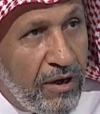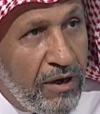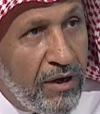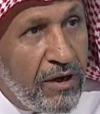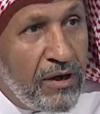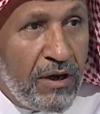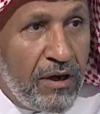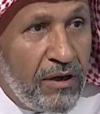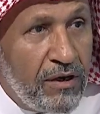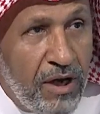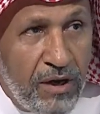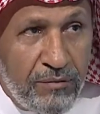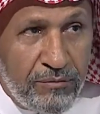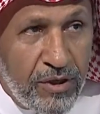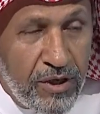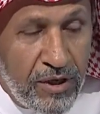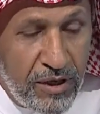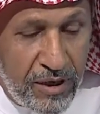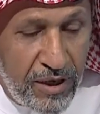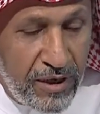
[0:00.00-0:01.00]
أي
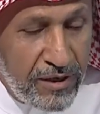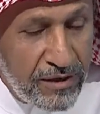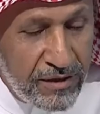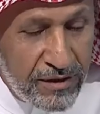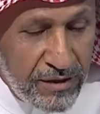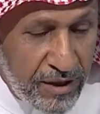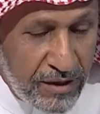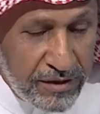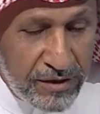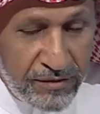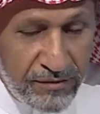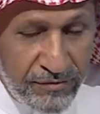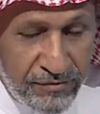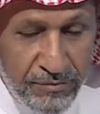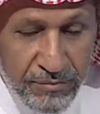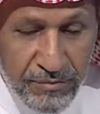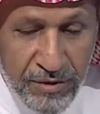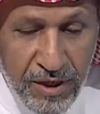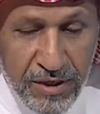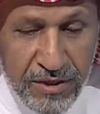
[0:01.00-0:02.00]
الحمد لله يعني ثقتي
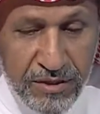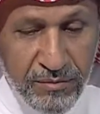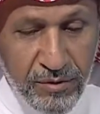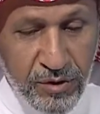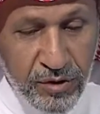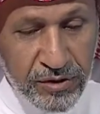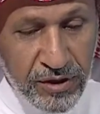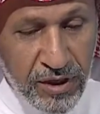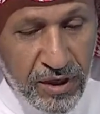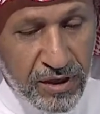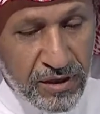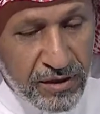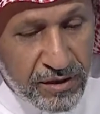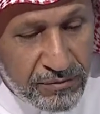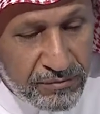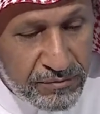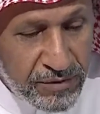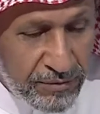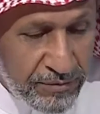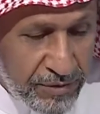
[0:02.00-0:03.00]
بالله سبحانه وتعالى
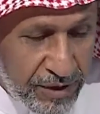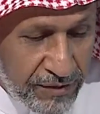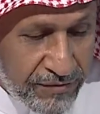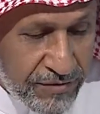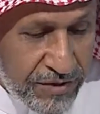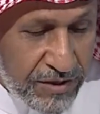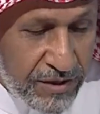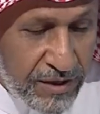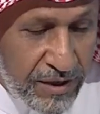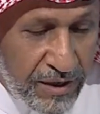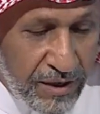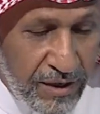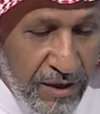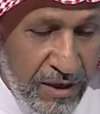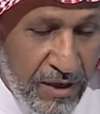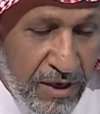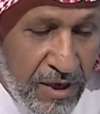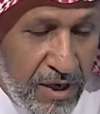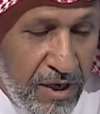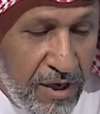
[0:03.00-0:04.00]
ثم بنفسي
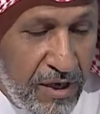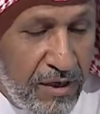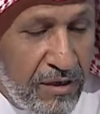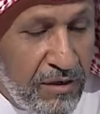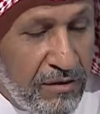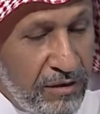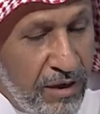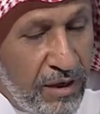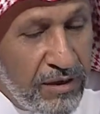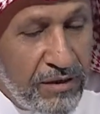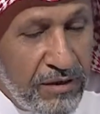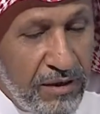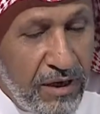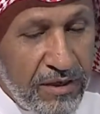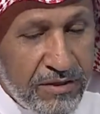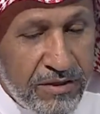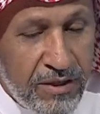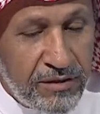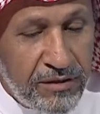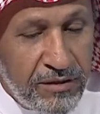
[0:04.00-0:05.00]
كذا
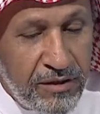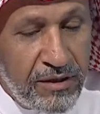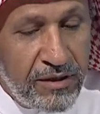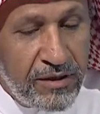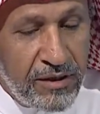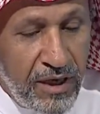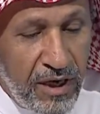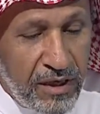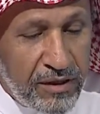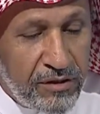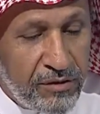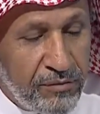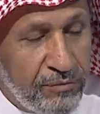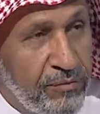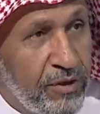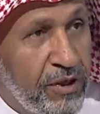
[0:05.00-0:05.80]
يعني استطيع اني اكتب